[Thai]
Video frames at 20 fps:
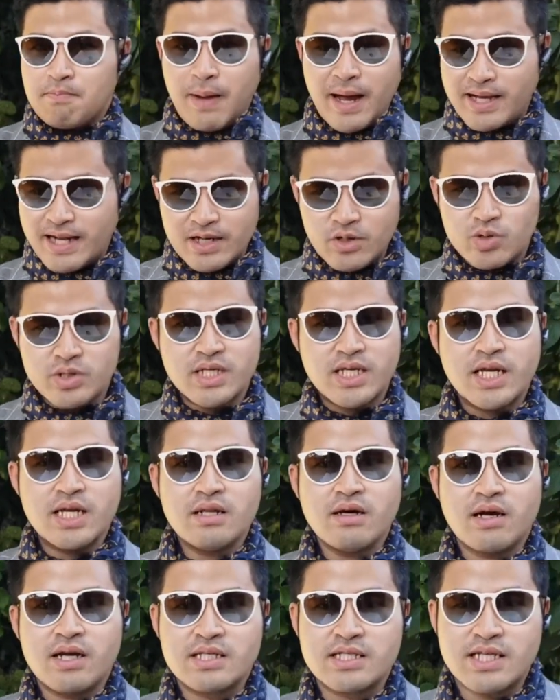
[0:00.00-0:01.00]
ไปได้ทุกที่
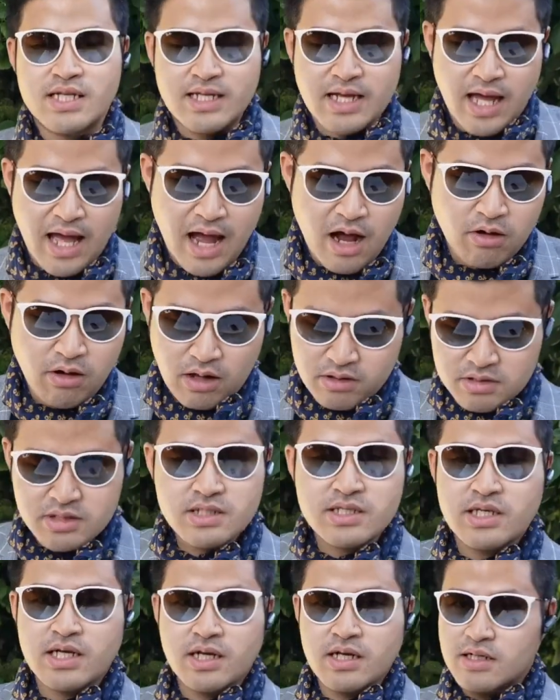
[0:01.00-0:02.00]
เลยจริงๆนะเอาเอาจ
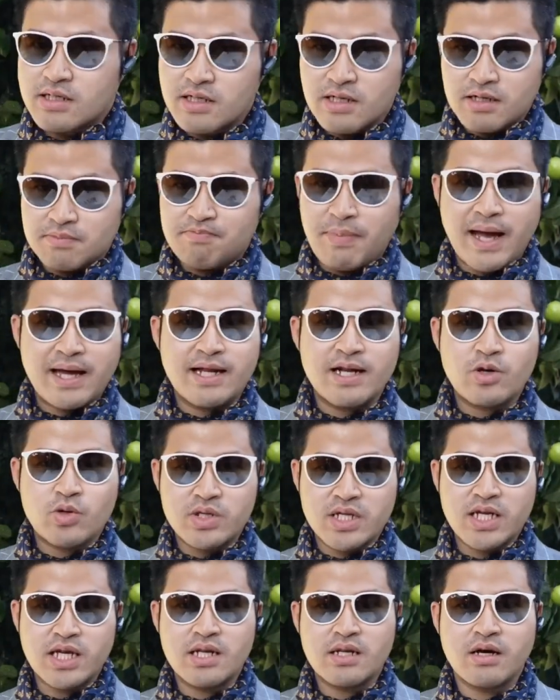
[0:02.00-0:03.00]
ริงๆ คือไปได้
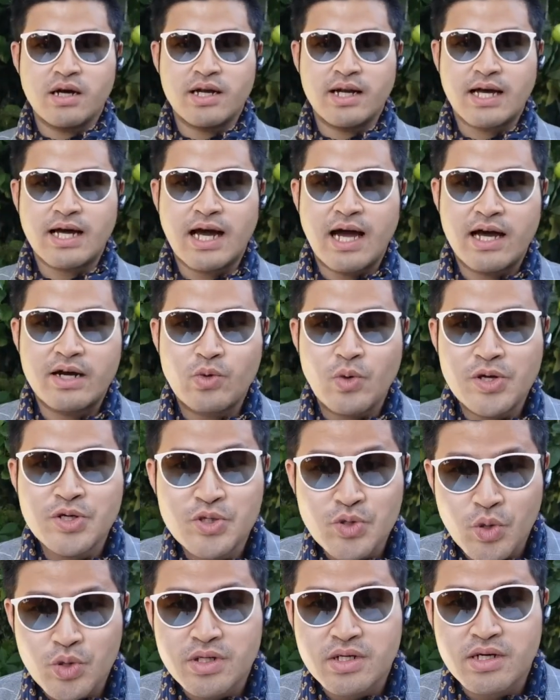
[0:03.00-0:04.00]
ทุกที่เลยนะคะ ด้วย
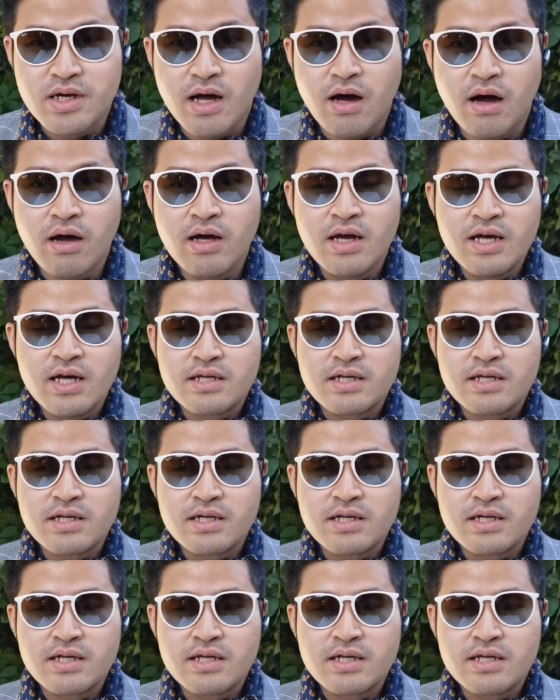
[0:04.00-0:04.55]
ชุดเนาะ